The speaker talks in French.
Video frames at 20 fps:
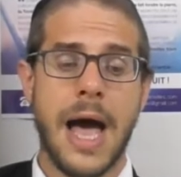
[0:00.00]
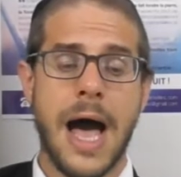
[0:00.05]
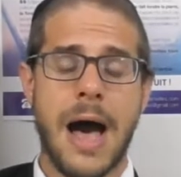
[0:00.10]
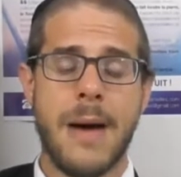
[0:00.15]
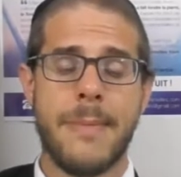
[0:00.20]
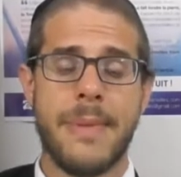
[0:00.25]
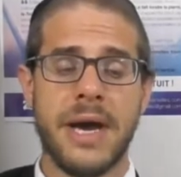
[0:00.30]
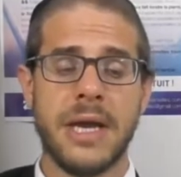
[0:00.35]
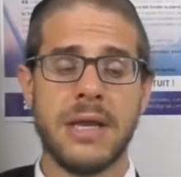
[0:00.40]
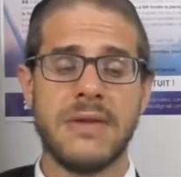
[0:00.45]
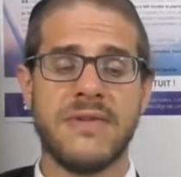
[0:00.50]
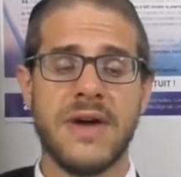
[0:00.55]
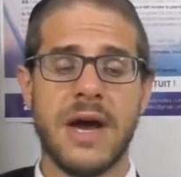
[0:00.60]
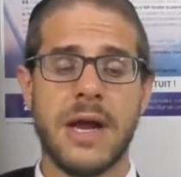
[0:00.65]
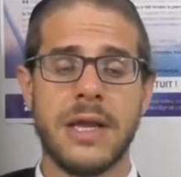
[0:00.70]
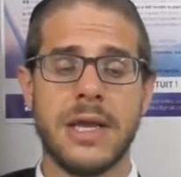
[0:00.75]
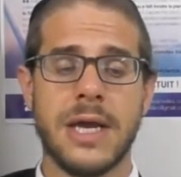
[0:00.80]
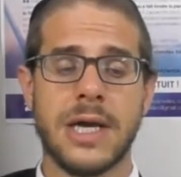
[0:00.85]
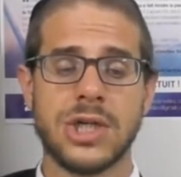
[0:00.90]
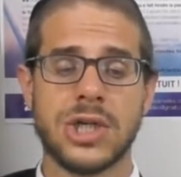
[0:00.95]

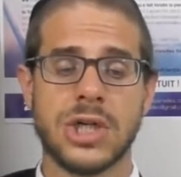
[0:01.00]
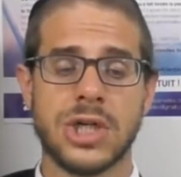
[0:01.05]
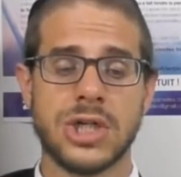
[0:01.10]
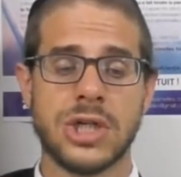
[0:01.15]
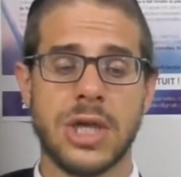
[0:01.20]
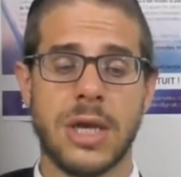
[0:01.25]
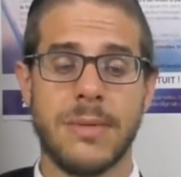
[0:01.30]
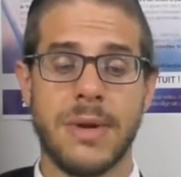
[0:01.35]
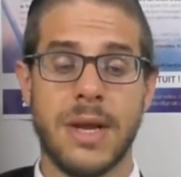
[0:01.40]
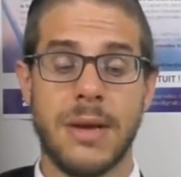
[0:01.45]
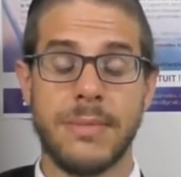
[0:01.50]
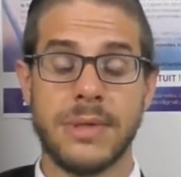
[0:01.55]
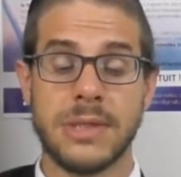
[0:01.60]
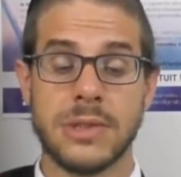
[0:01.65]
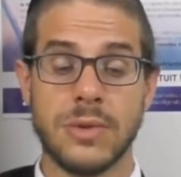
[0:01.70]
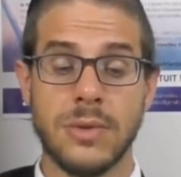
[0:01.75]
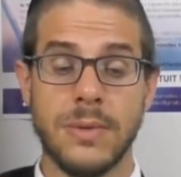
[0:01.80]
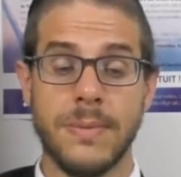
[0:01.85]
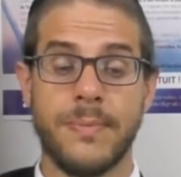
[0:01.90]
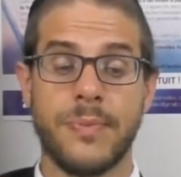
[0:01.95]
la
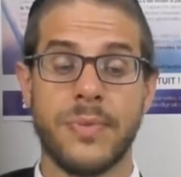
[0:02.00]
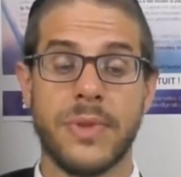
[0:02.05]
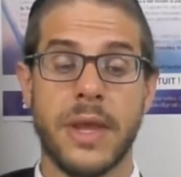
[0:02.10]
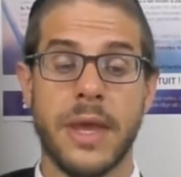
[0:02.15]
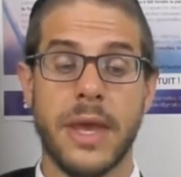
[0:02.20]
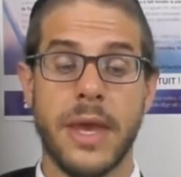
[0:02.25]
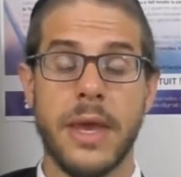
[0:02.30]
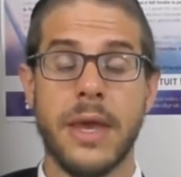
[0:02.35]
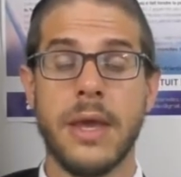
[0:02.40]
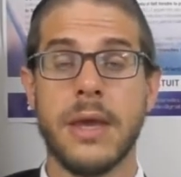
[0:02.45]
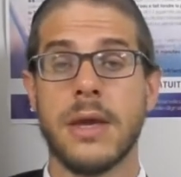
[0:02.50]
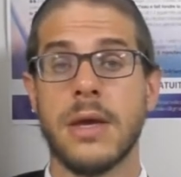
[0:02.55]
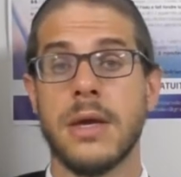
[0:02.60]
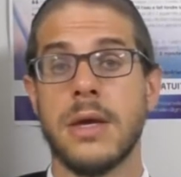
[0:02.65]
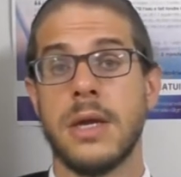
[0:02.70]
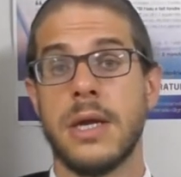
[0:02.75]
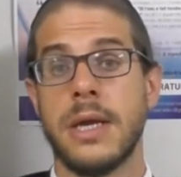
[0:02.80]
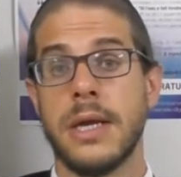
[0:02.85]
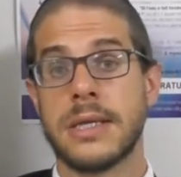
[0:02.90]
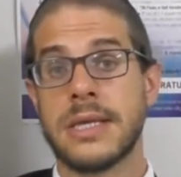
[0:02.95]
maison et
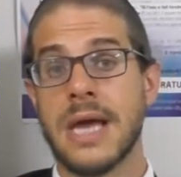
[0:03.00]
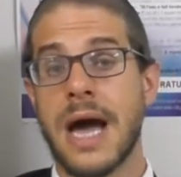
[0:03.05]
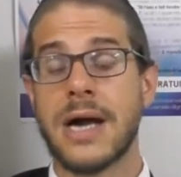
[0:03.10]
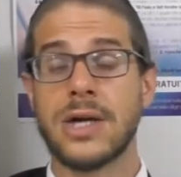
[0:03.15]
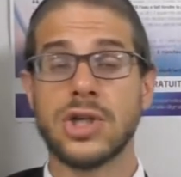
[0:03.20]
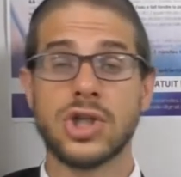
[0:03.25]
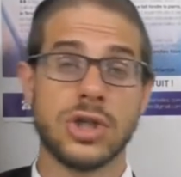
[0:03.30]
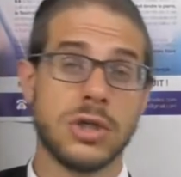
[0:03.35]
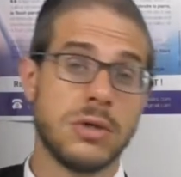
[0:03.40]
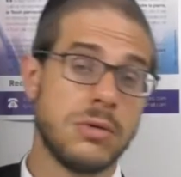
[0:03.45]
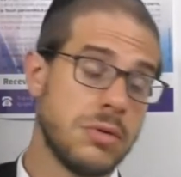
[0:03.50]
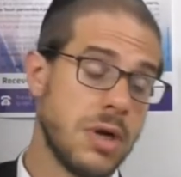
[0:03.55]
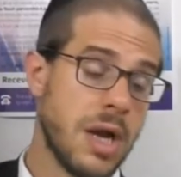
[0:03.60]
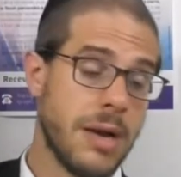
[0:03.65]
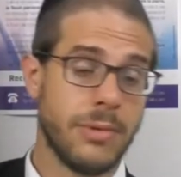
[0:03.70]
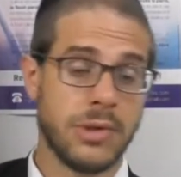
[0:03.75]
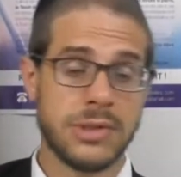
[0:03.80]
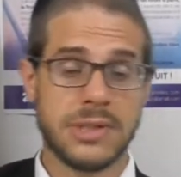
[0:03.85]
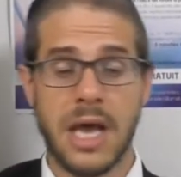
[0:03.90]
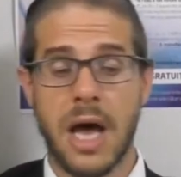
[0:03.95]
l'étage,
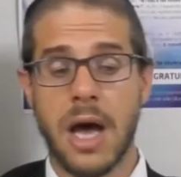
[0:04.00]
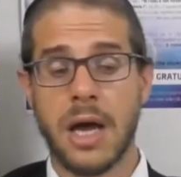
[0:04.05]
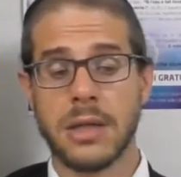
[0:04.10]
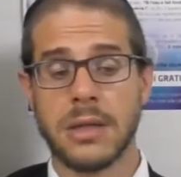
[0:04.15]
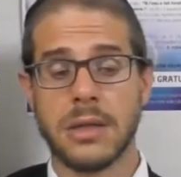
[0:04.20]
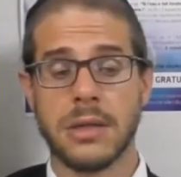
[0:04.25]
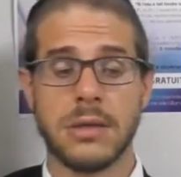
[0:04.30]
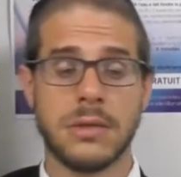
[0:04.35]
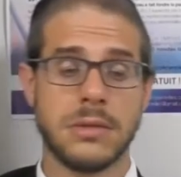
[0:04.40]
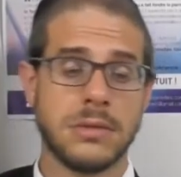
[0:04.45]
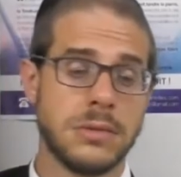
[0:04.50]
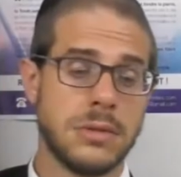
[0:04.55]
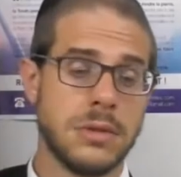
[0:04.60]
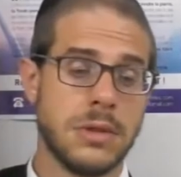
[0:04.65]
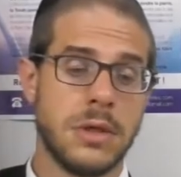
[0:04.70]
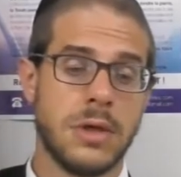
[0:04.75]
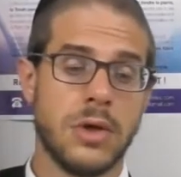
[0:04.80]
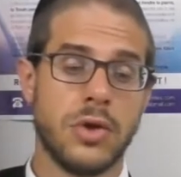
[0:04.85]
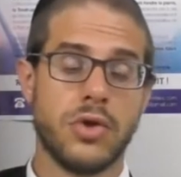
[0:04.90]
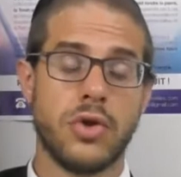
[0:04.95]
la mansarde,
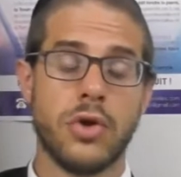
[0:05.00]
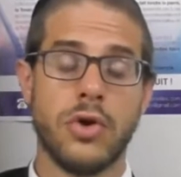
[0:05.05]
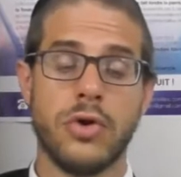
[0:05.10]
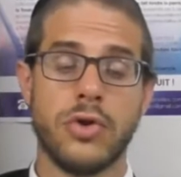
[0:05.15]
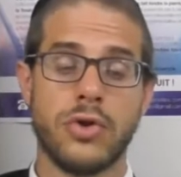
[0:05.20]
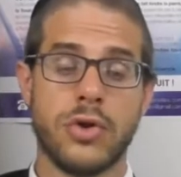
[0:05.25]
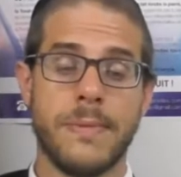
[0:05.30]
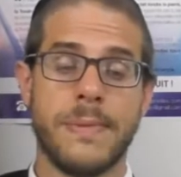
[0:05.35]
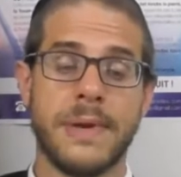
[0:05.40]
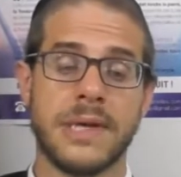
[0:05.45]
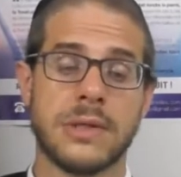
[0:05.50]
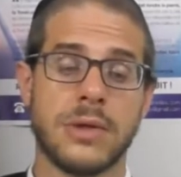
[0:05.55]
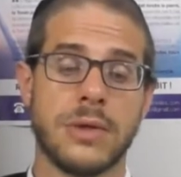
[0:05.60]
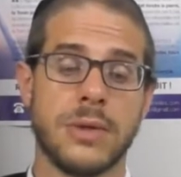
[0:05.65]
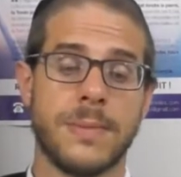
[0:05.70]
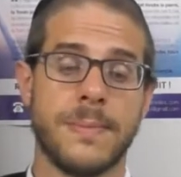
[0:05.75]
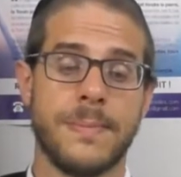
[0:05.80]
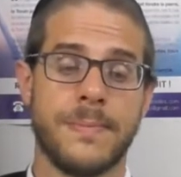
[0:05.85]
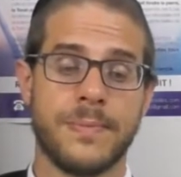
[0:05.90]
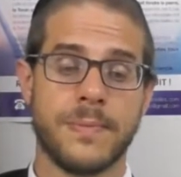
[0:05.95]
de deux
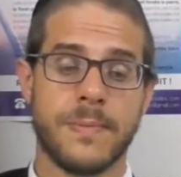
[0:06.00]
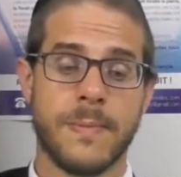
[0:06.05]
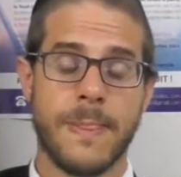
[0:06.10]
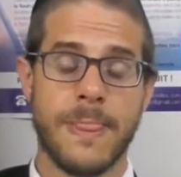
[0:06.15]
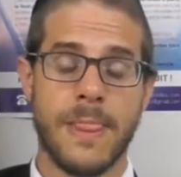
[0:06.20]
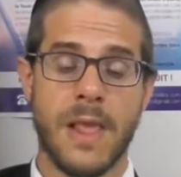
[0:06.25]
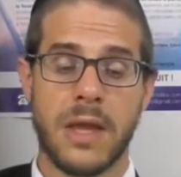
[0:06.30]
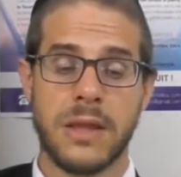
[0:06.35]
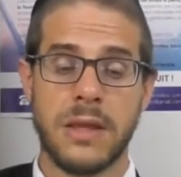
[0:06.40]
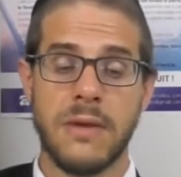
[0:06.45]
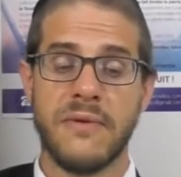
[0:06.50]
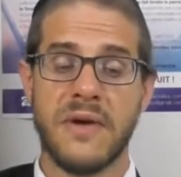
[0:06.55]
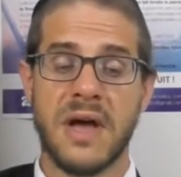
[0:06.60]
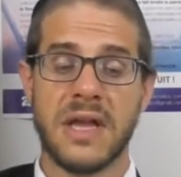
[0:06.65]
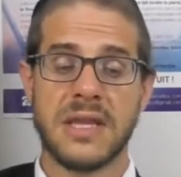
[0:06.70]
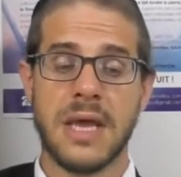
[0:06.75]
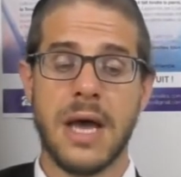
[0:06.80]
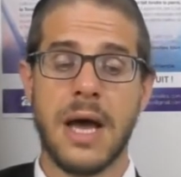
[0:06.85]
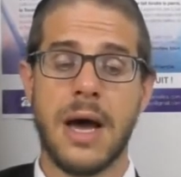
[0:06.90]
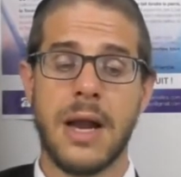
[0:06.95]
personnes.
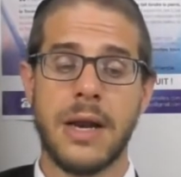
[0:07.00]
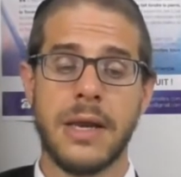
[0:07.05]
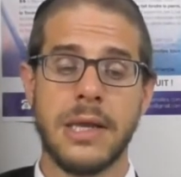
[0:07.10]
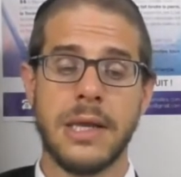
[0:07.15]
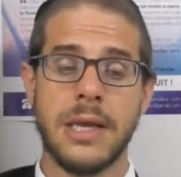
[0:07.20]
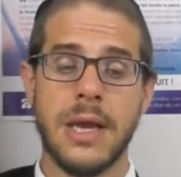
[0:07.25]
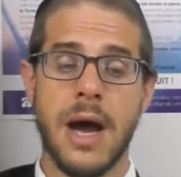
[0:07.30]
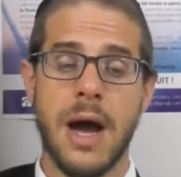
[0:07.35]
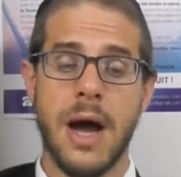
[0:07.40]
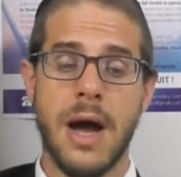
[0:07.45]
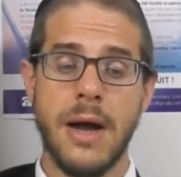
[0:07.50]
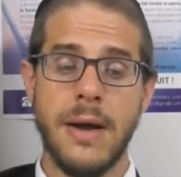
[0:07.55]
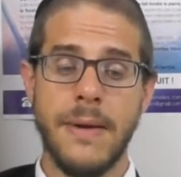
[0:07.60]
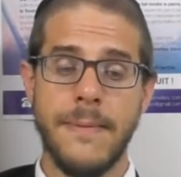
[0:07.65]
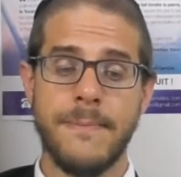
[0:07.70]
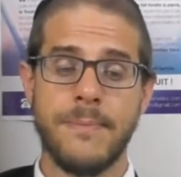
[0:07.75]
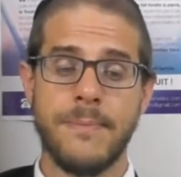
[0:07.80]
Nifrata Aliyah,